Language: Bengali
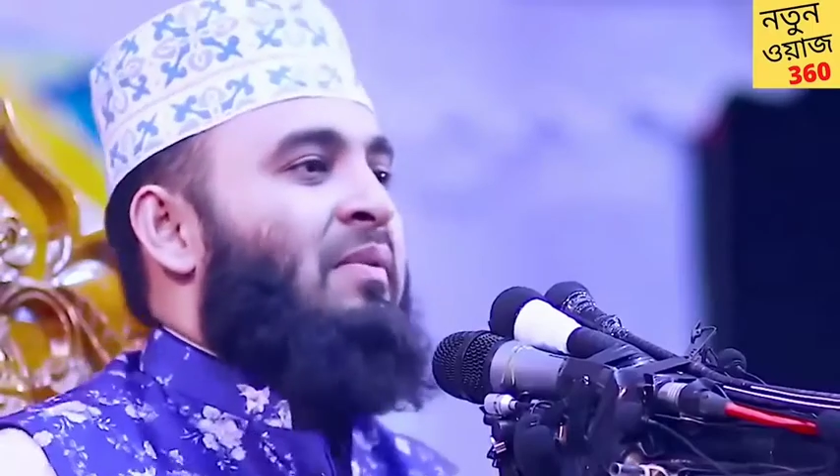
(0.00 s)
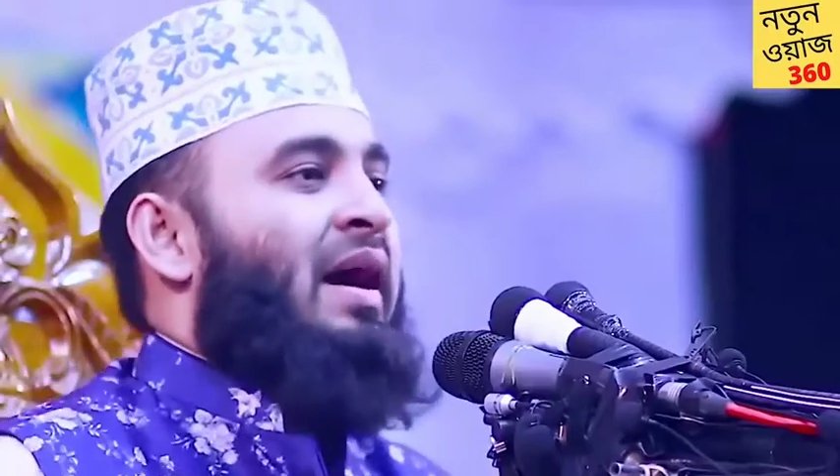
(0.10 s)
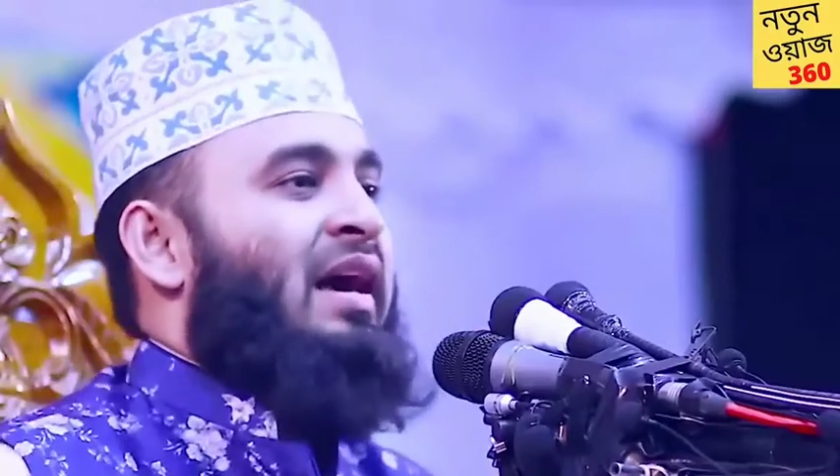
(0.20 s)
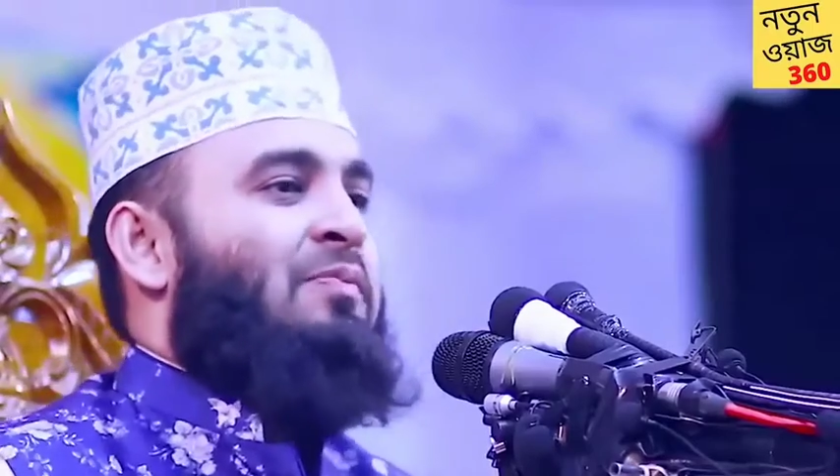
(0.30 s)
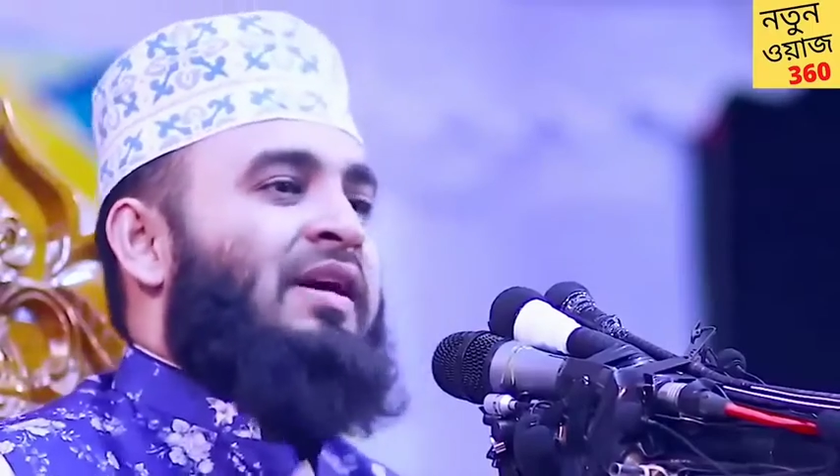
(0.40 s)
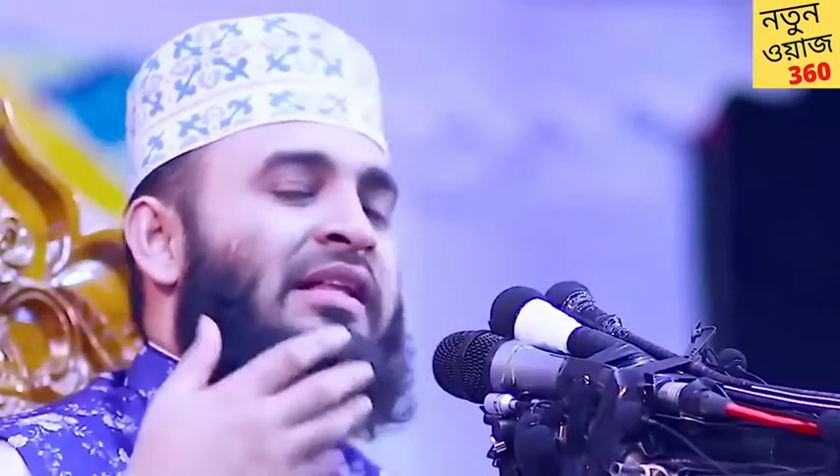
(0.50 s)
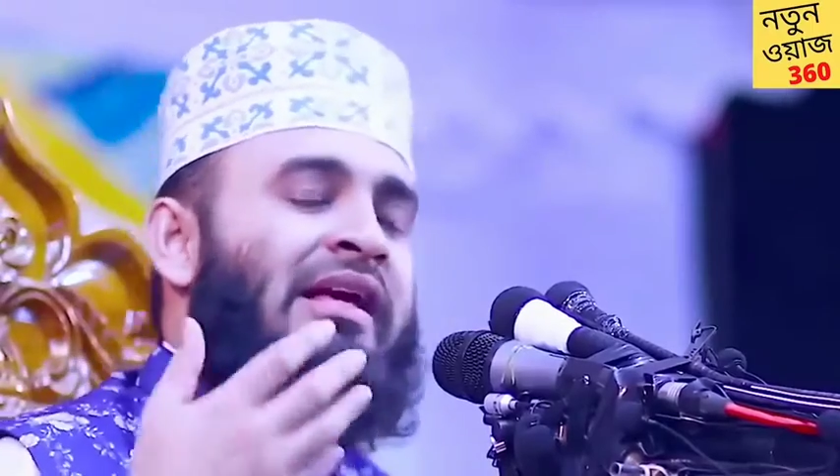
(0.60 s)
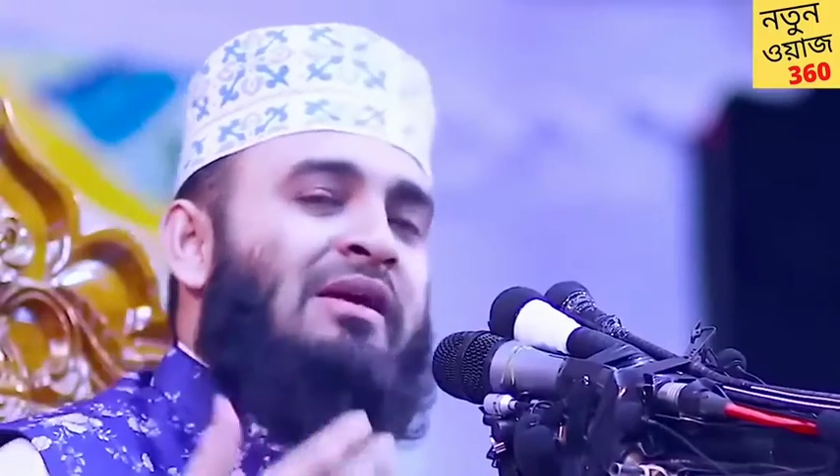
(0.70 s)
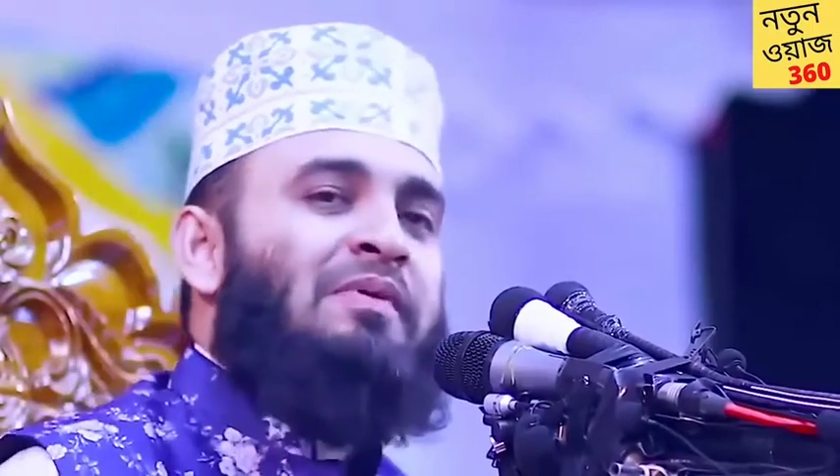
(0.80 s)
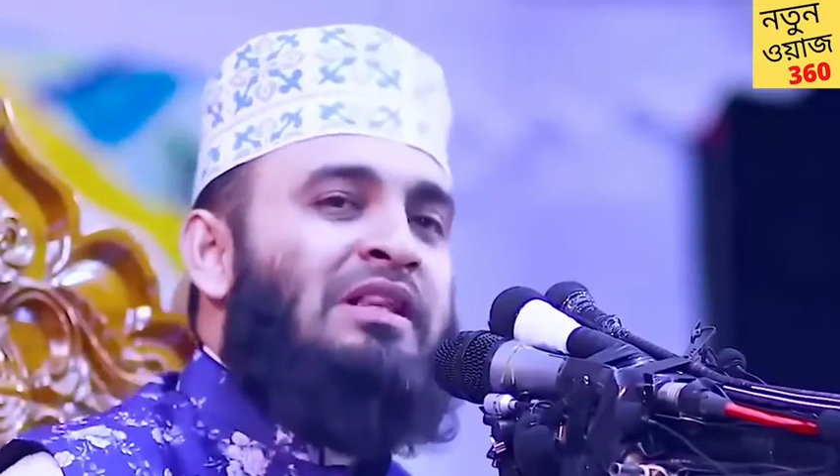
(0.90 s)
মায়ের পেট
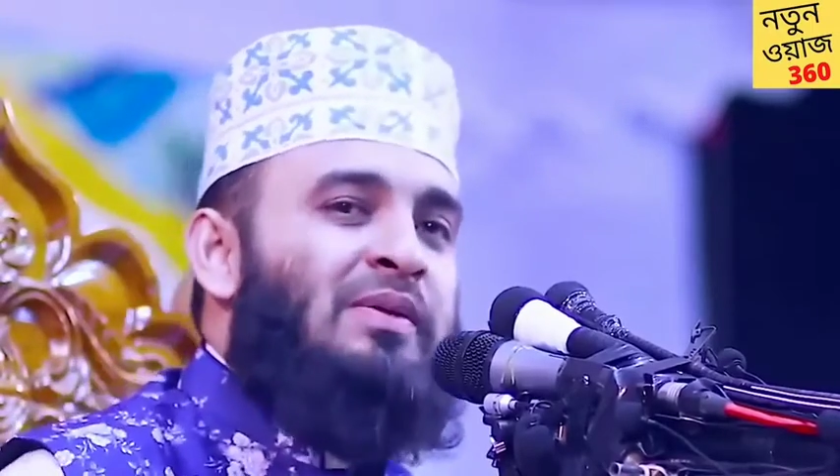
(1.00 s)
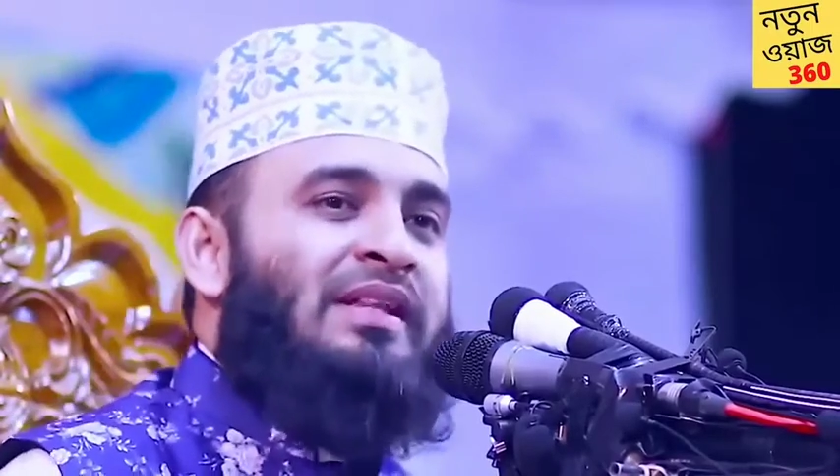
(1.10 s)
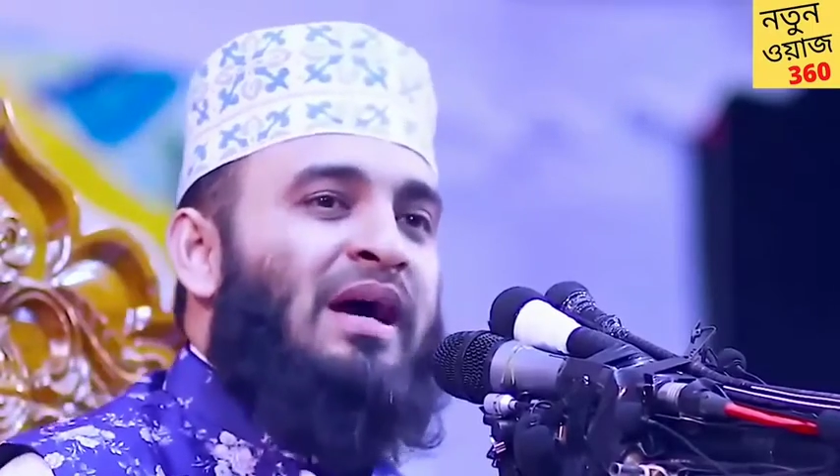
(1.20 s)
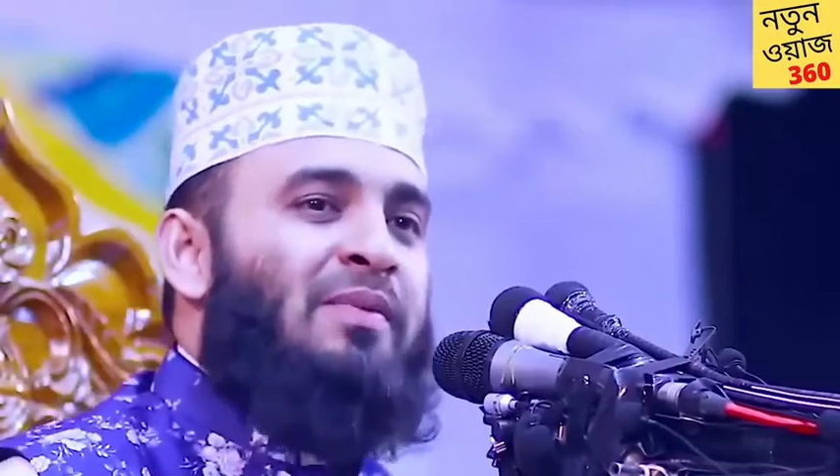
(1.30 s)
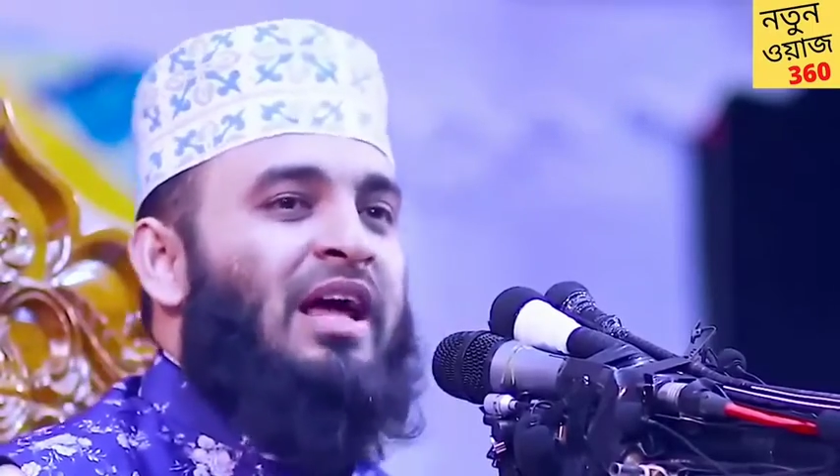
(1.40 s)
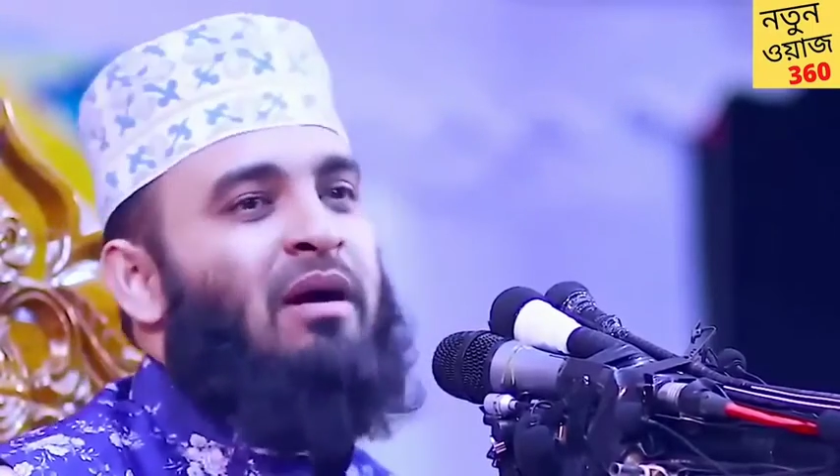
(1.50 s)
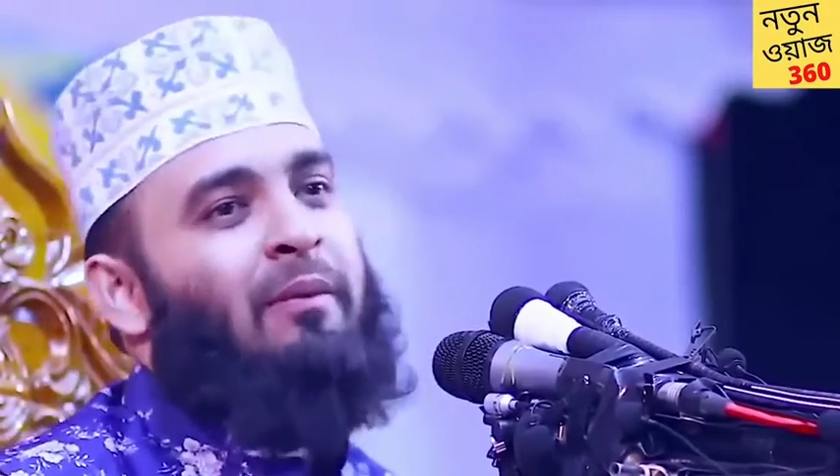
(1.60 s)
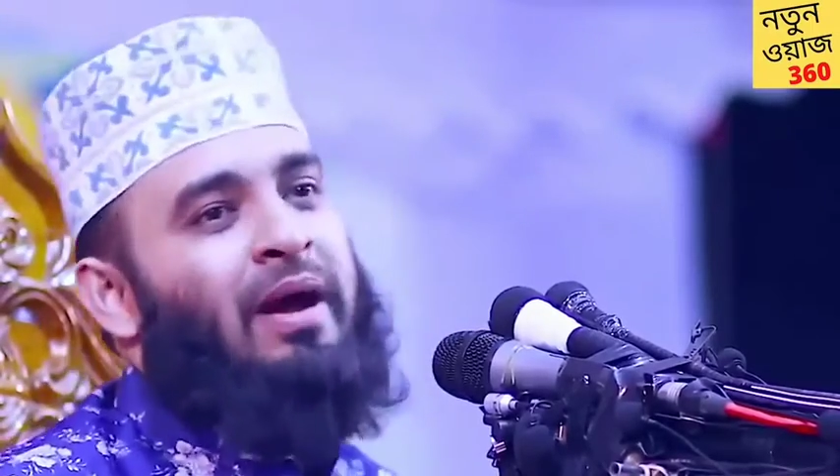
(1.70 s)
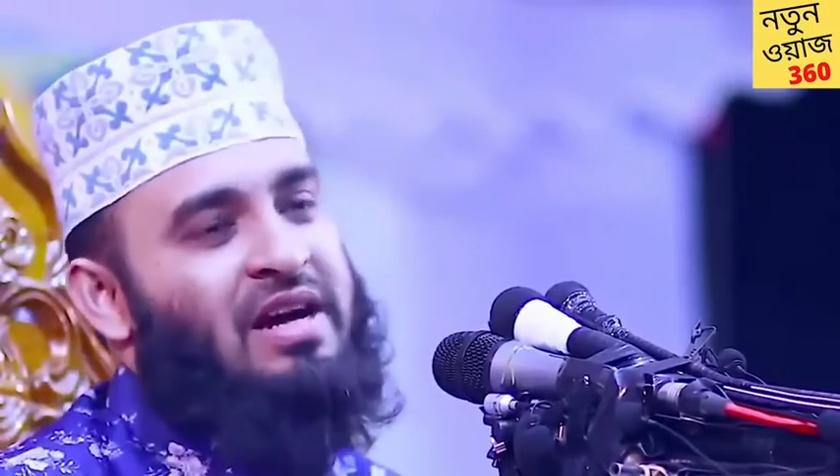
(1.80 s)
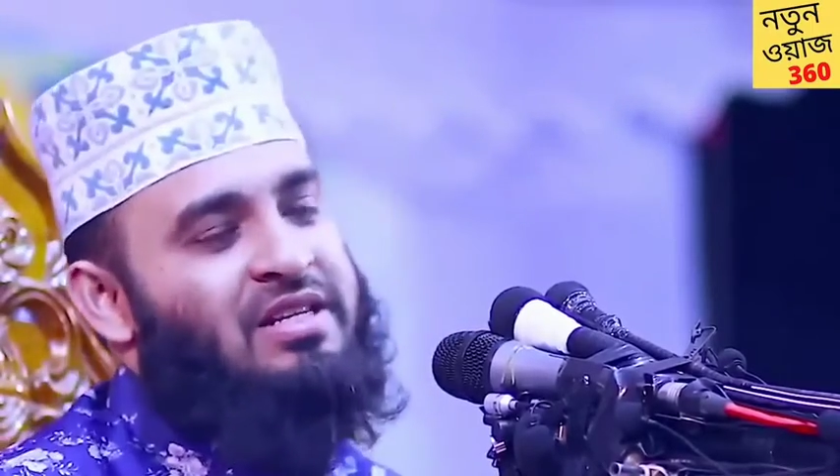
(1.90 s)
থেকে পৃথিবীতে আমরা এভাবে